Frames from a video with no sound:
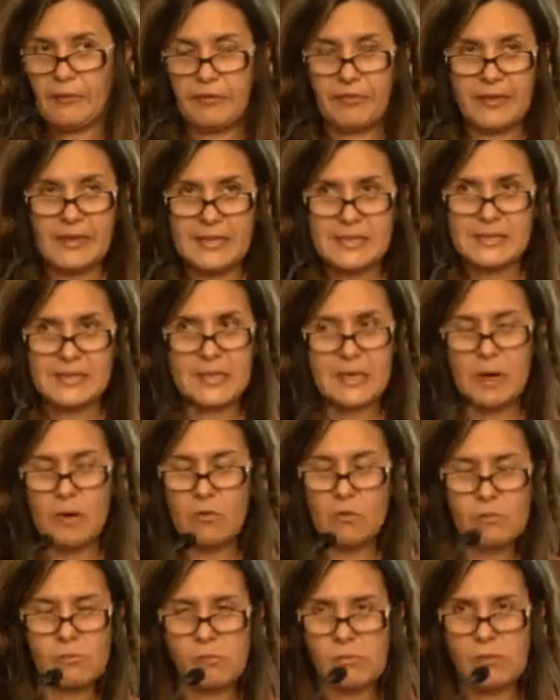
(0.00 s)
oferecia
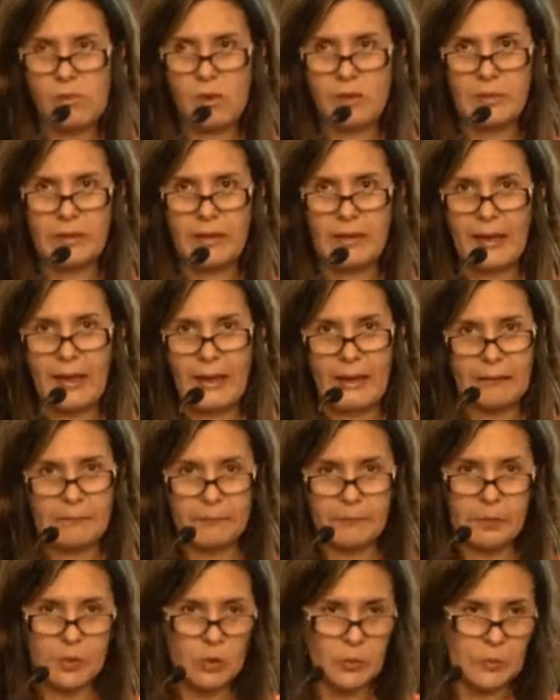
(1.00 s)
um, um home
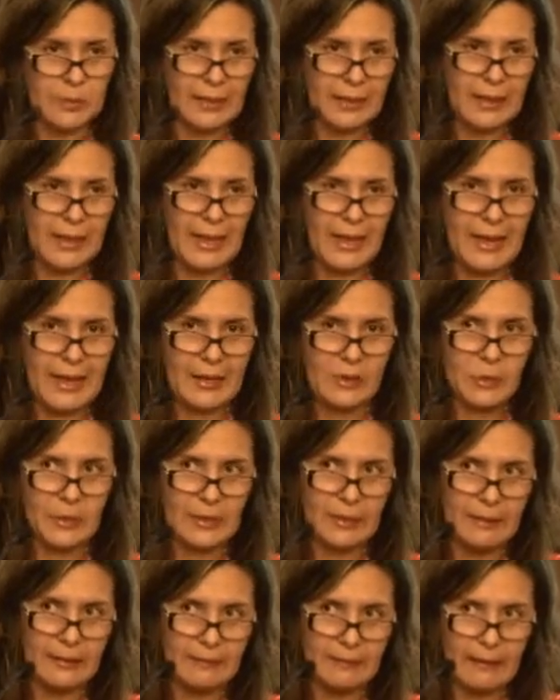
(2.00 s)
care muito precário
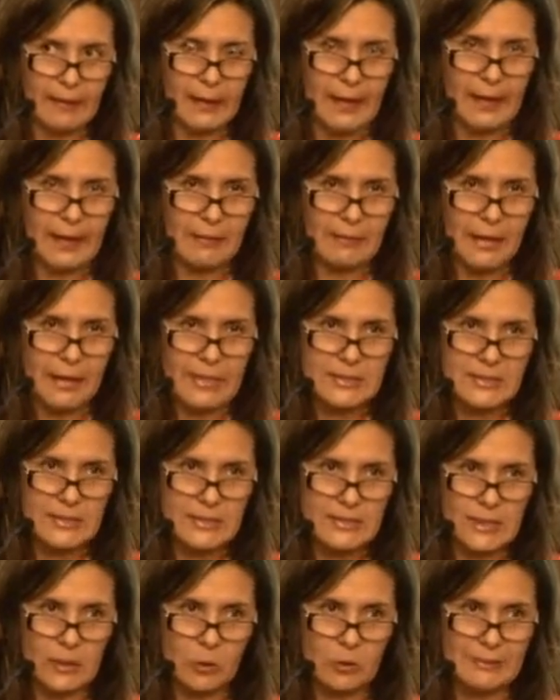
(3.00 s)
que era mais
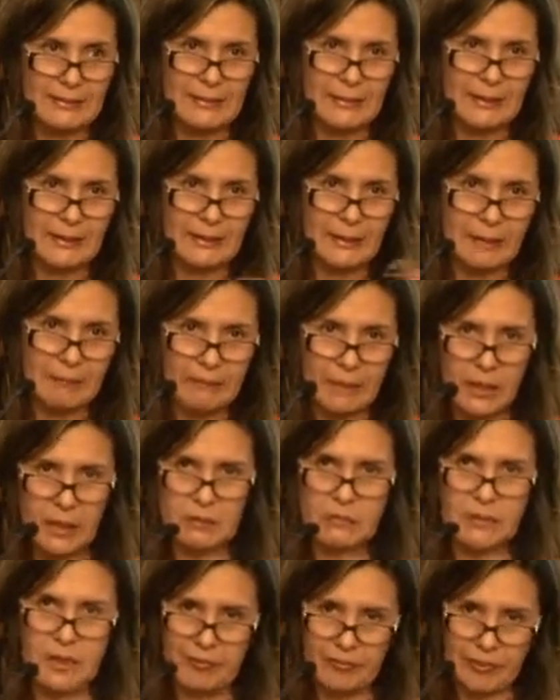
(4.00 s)
assim um
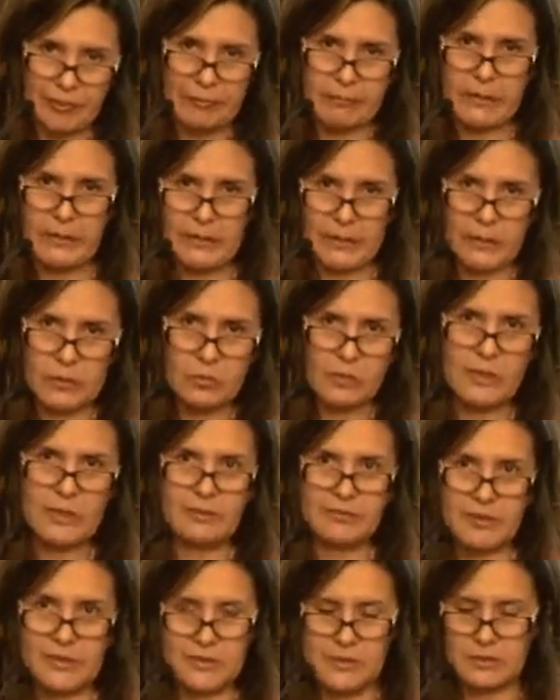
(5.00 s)
treinamento da família do
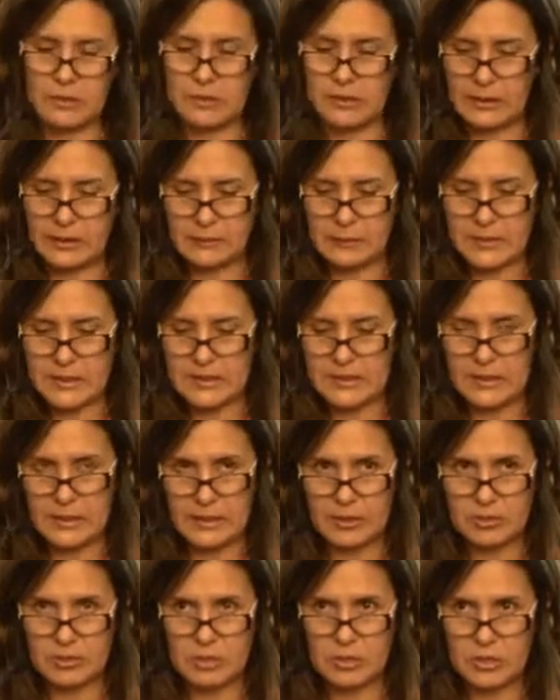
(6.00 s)
que fazer com aquele
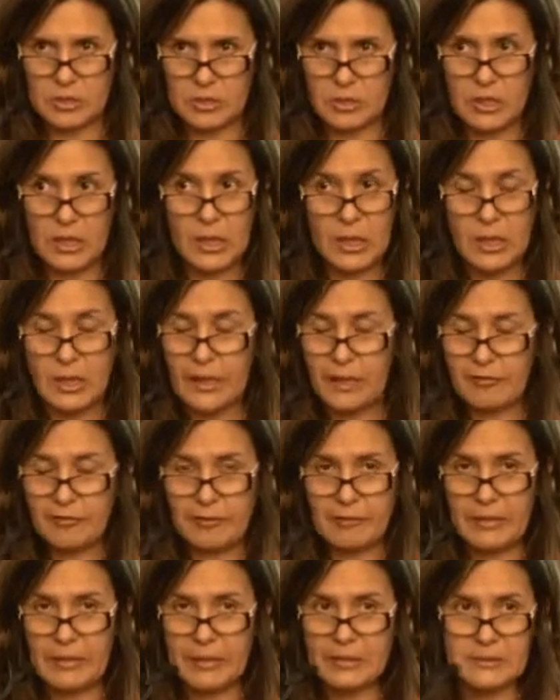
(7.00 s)
paciente. E a
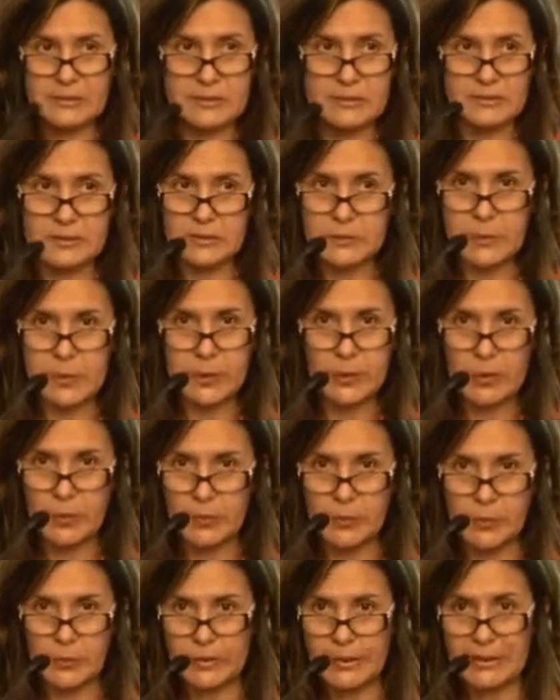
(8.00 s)
família se
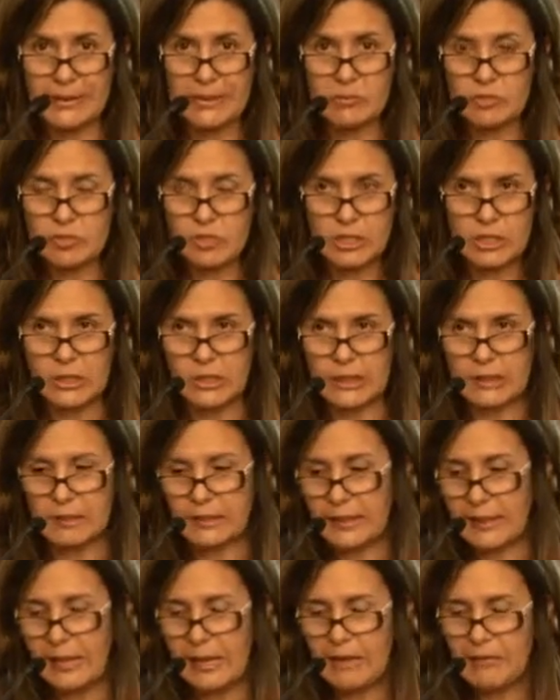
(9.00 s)
desesperou porque não tinha
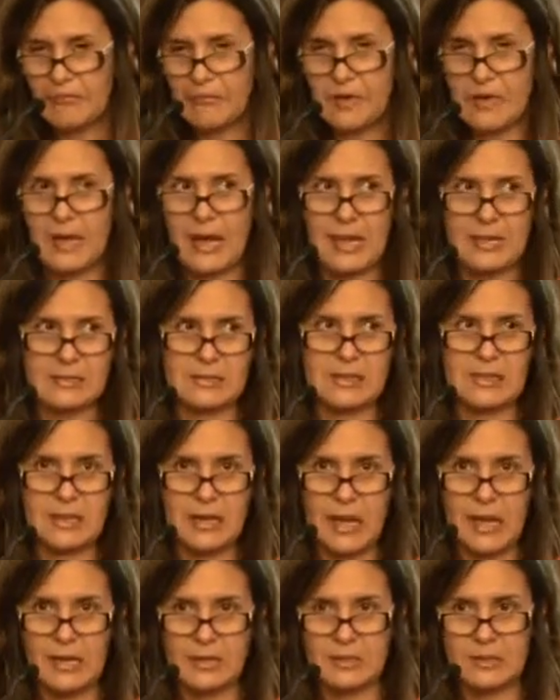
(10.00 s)
quem ficasse em
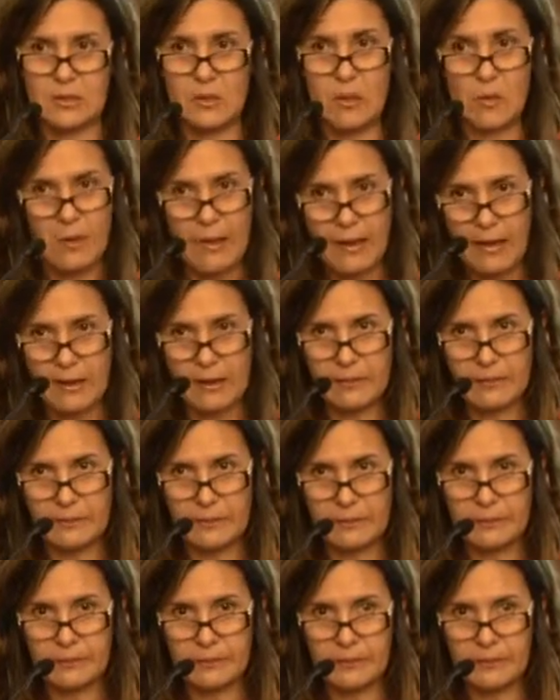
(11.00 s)
casa com ela,